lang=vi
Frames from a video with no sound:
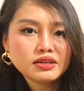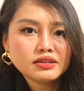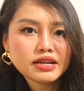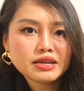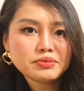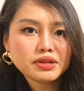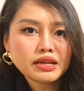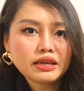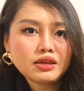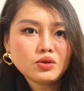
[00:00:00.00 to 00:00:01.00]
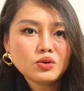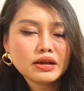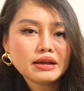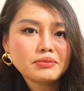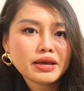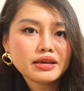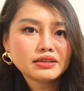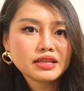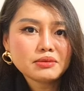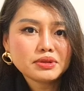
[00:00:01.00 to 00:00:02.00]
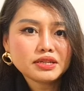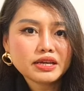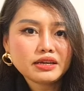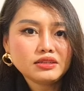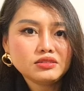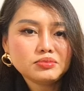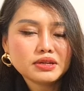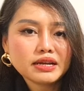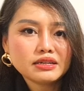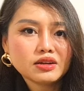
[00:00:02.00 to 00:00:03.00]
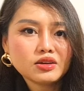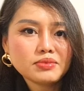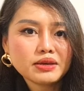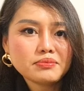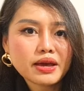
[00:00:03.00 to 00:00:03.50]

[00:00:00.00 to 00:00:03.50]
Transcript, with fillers: cái này mình nhảy vô ga ma, người ta mình khịa trước mình ăn nói bậy